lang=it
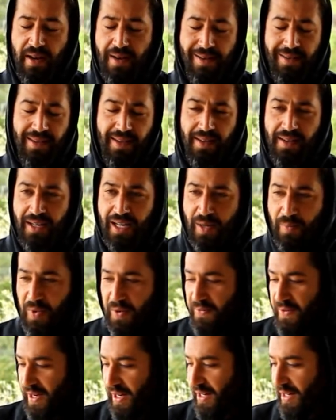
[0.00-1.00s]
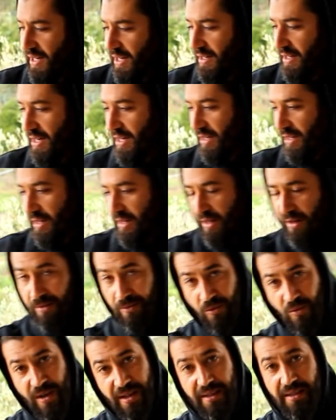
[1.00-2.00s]
in azienda che per fare legna è
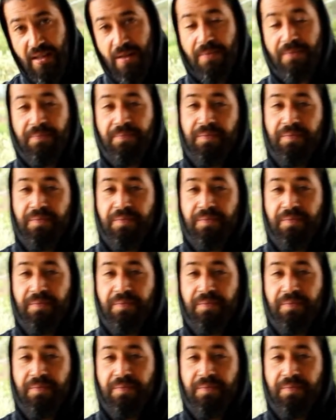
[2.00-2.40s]
questa.